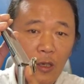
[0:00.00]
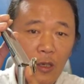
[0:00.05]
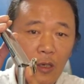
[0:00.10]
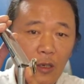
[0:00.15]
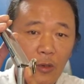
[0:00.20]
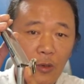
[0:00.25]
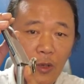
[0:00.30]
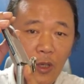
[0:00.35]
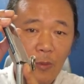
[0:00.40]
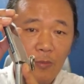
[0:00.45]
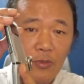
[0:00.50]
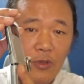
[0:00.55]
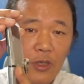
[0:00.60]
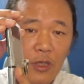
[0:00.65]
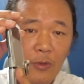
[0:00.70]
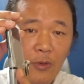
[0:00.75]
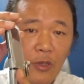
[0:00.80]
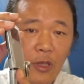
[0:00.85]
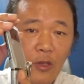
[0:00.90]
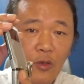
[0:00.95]
어, 이렇게
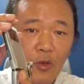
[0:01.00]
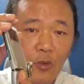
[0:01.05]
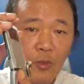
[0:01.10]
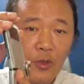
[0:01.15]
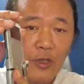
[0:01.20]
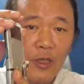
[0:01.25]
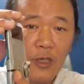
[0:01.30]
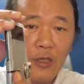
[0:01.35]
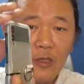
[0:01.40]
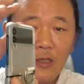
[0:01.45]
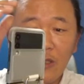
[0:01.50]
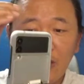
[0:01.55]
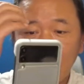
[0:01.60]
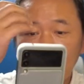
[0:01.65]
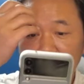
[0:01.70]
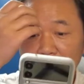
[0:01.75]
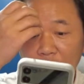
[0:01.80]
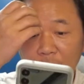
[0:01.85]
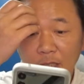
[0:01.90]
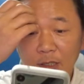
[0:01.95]
플립이 되는 이 모델은
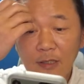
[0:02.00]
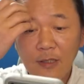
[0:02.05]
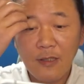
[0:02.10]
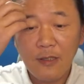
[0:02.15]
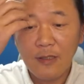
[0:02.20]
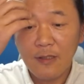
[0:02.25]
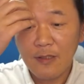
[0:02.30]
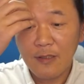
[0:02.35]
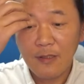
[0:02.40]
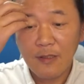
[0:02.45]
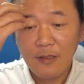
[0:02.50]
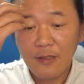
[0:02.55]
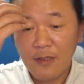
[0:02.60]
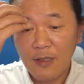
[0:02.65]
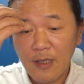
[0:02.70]
어,